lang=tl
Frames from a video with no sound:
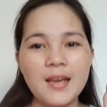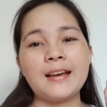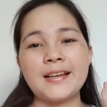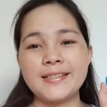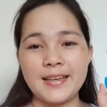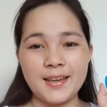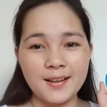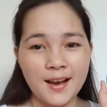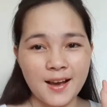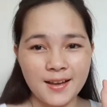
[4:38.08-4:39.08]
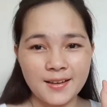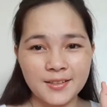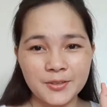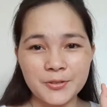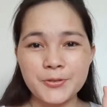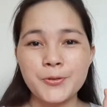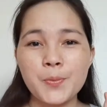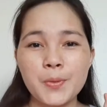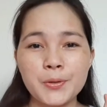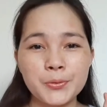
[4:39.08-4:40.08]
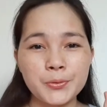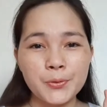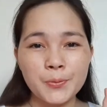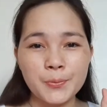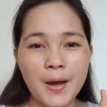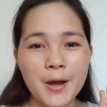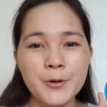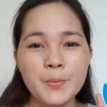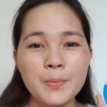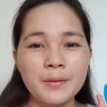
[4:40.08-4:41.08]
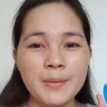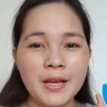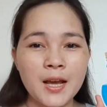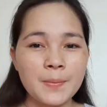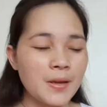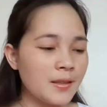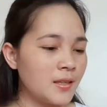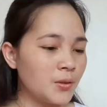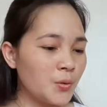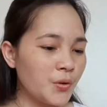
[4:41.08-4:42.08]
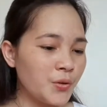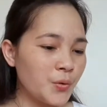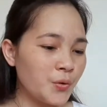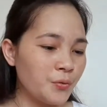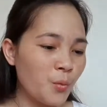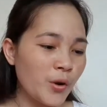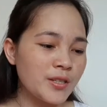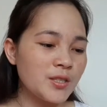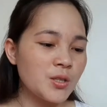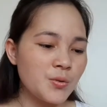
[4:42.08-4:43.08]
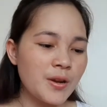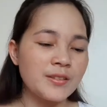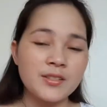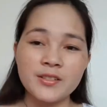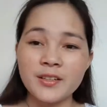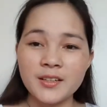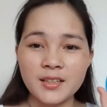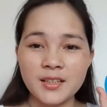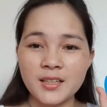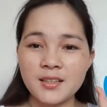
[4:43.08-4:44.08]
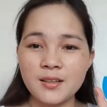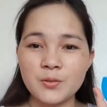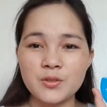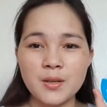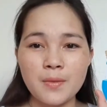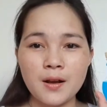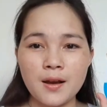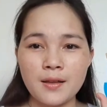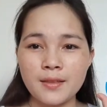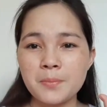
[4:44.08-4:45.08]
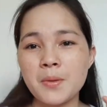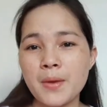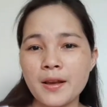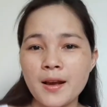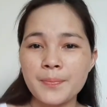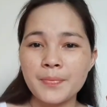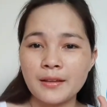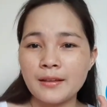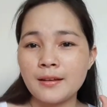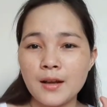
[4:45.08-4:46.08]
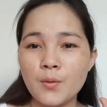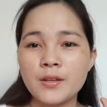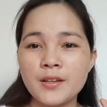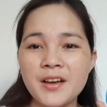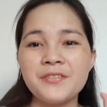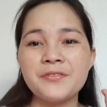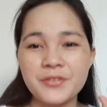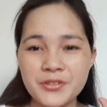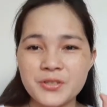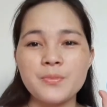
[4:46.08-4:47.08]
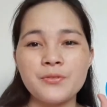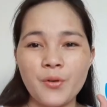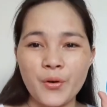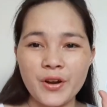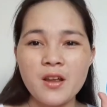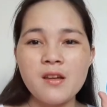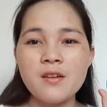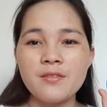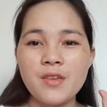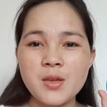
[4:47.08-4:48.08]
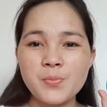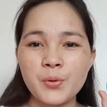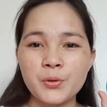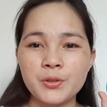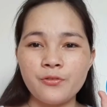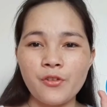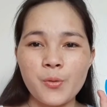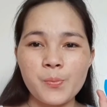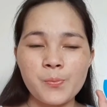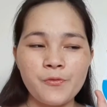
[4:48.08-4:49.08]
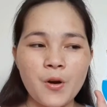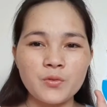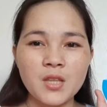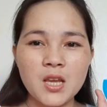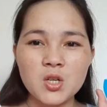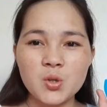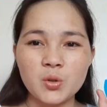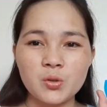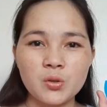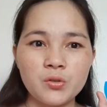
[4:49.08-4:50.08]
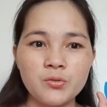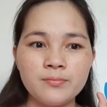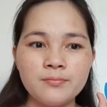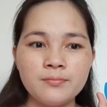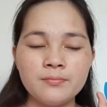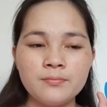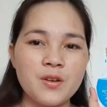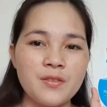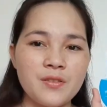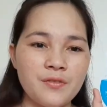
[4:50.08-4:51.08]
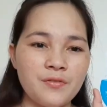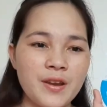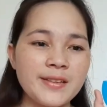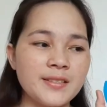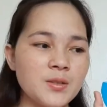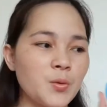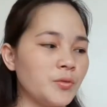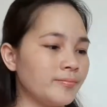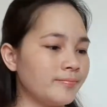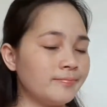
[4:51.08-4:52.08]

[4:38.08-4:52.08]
Kasi nga, gusto kong matutong paano mag-makeup and ito yung moisturizer nga nakikita ko sa mga nagmi-makeup na ginagawa nila first before they put foundation in their face. So,